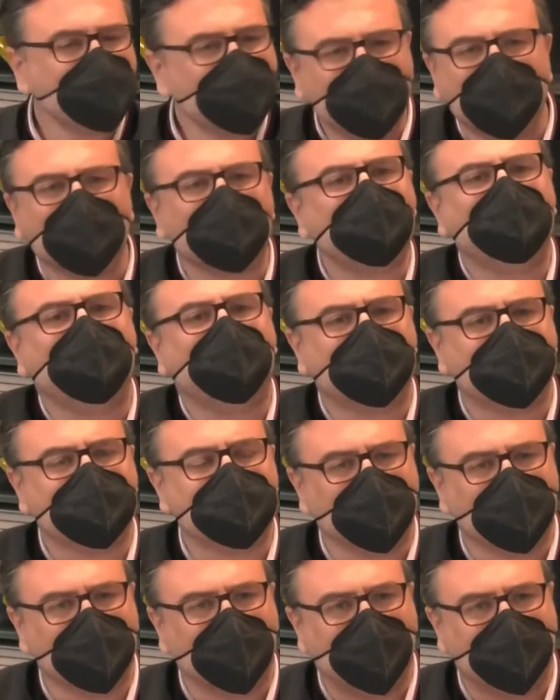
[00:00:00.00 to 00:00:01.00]
noch nie einen
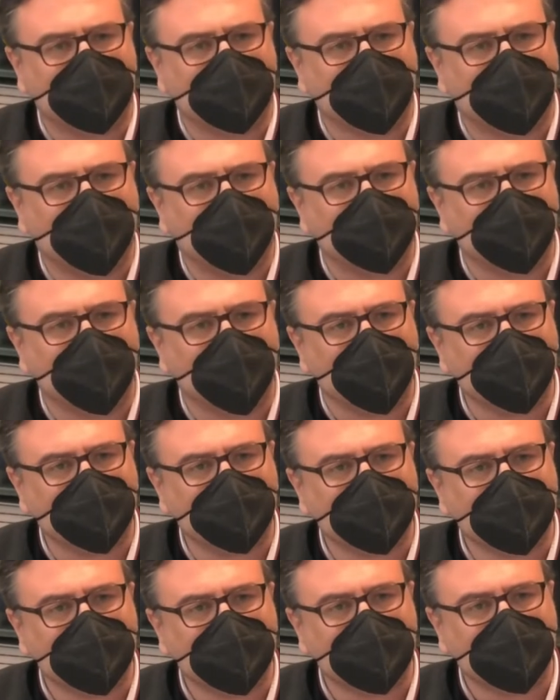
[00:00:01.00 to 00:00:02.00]
Sonderlandtag einberufen.
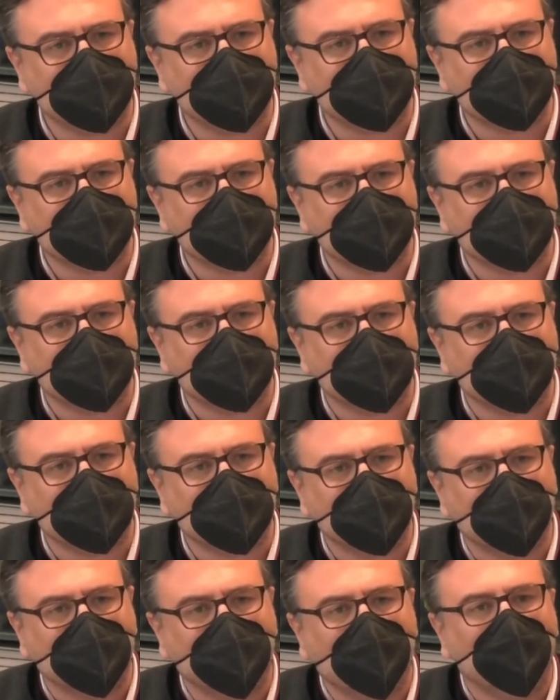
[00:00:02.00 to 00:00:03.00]

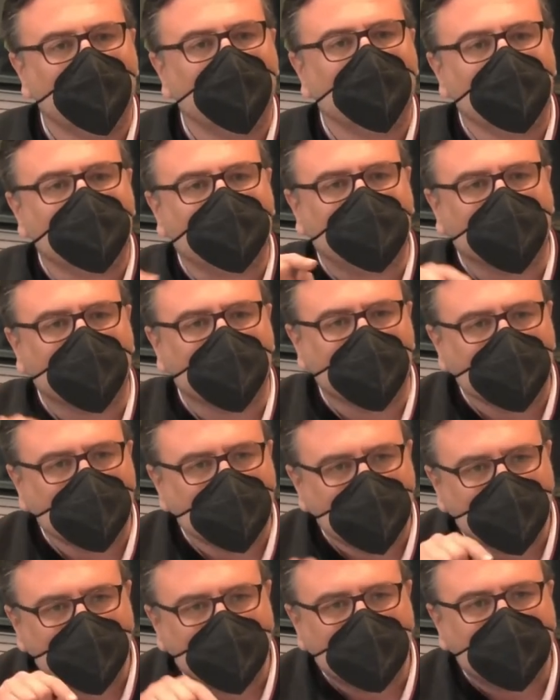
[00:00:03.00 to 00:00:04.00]
Für
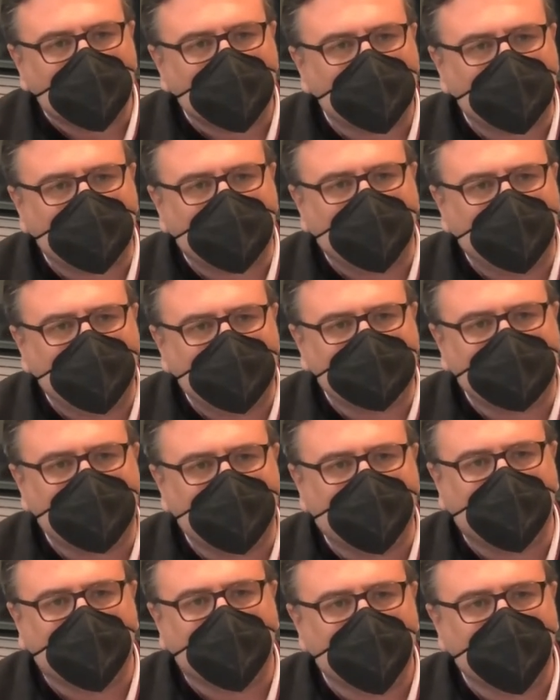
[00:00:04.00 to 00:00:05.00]

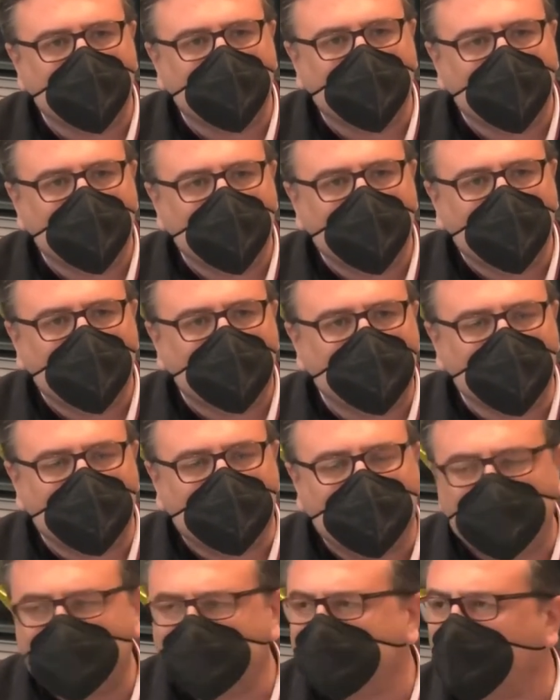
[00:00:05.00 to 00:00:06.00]
diese, für
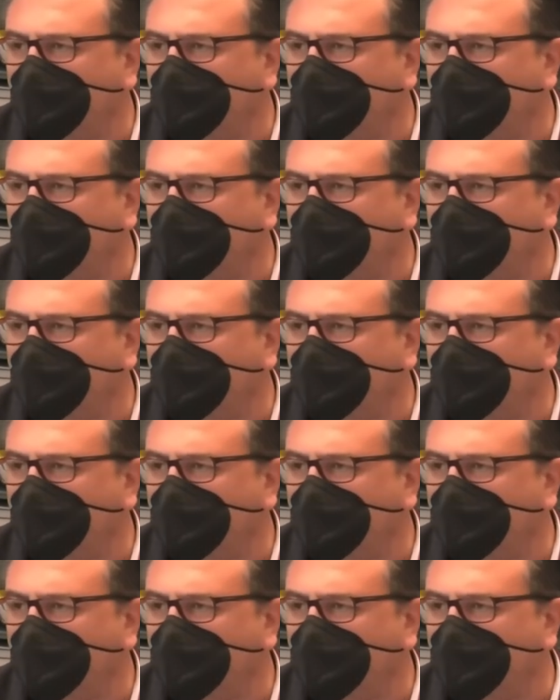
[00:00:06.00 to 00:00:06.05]
diese